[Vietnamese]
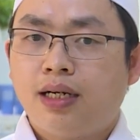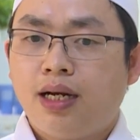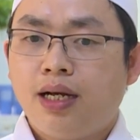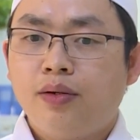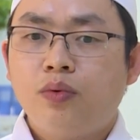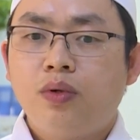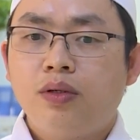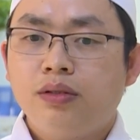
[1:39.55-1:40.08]

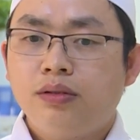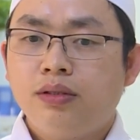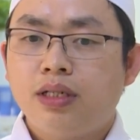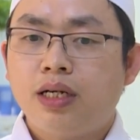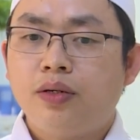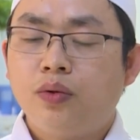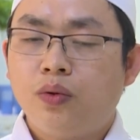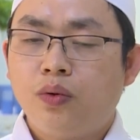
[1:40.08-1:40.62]
ăn uống
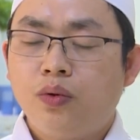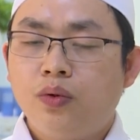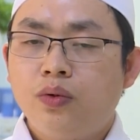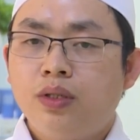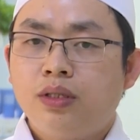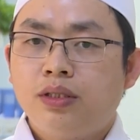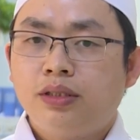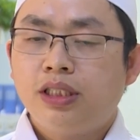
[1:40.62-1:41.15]
đầy đủ
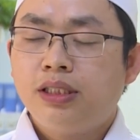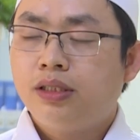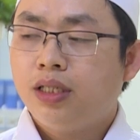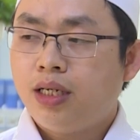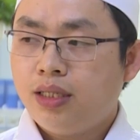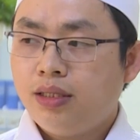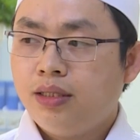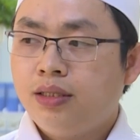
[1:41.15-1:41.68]
dinh
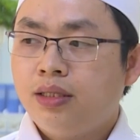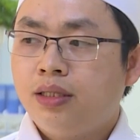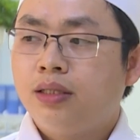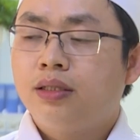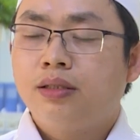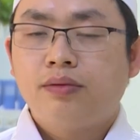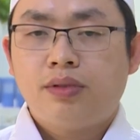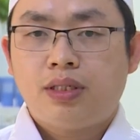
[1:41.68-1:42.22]
dưỡng
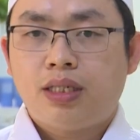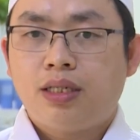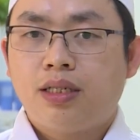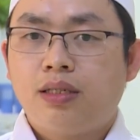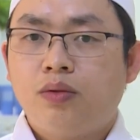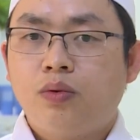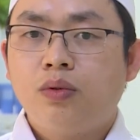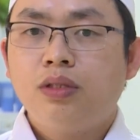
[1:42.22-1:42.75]

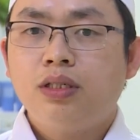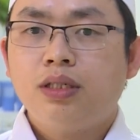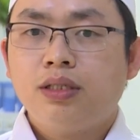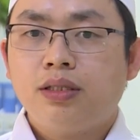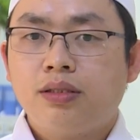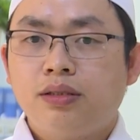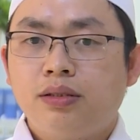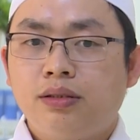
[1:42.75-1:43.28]
và uống nước
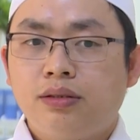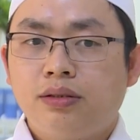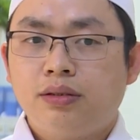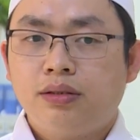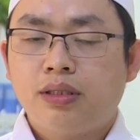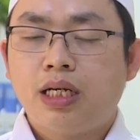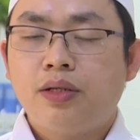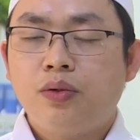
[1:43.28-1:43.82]

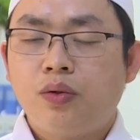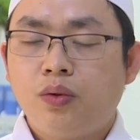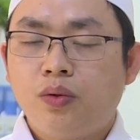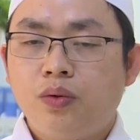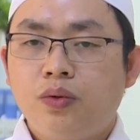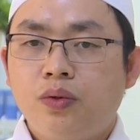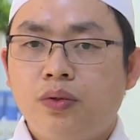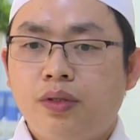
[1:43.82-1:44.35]
ừ, đầy đủ
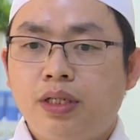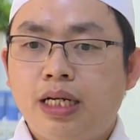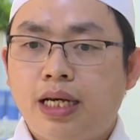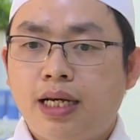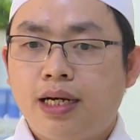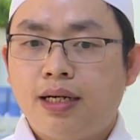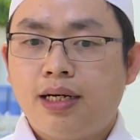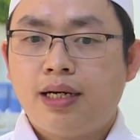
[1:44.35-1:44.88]

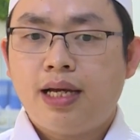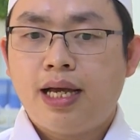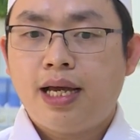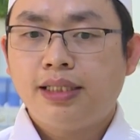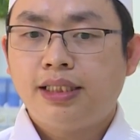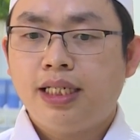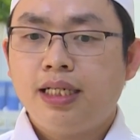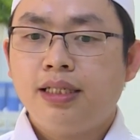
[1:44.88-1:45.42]
để
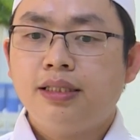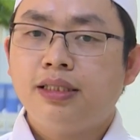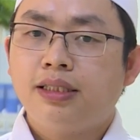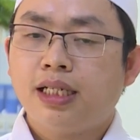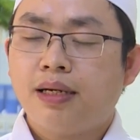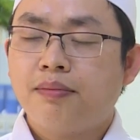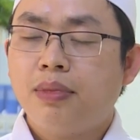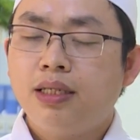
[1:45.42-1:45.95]
hạn chế cái tình
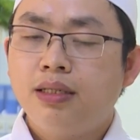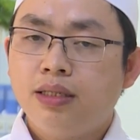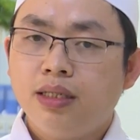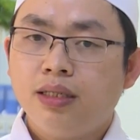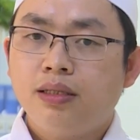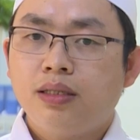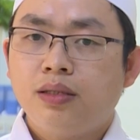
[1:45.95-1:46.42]
trạng mất nước